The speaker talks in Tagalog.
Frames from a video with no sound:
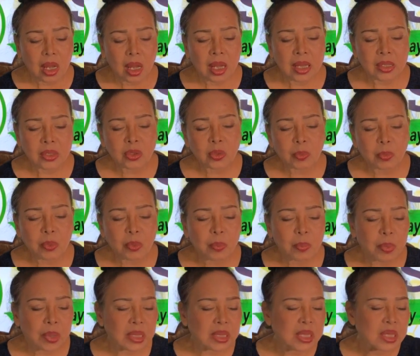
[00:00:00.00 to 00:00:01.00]
ay ito
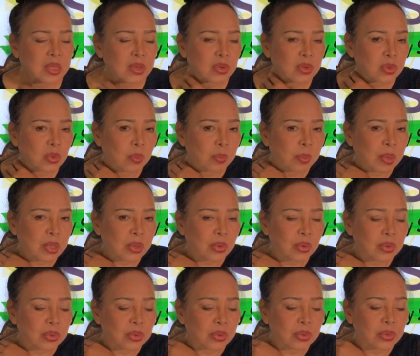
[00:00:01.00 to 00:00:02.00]
po pwede nitong itong
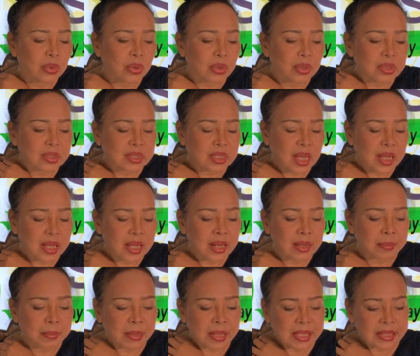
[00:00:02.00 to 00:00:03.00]
pador to door sa
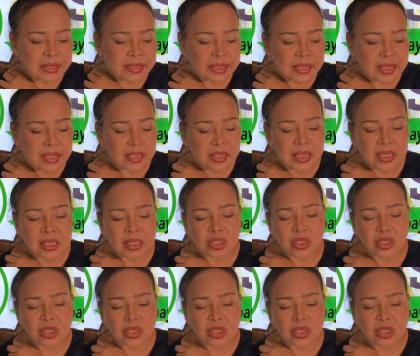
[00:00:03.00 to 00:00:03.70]
LBC